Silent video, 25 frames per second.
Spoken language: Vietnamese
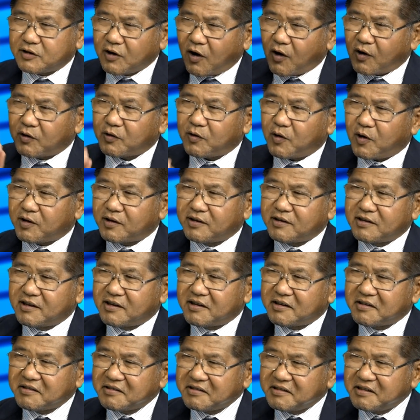chọn con
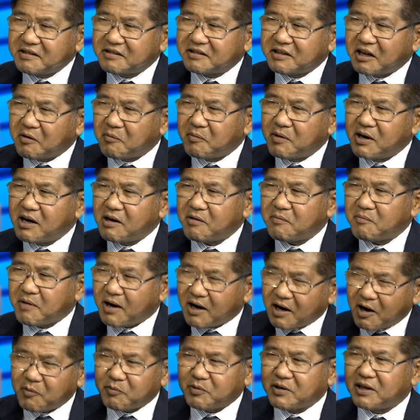đường đi từng bước mà
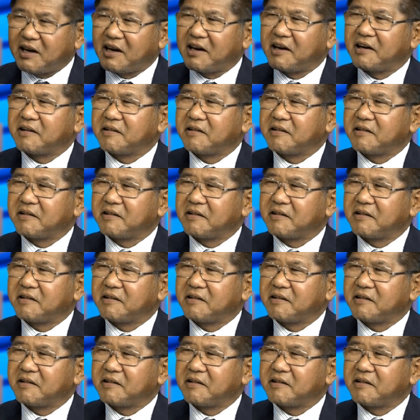không đi đến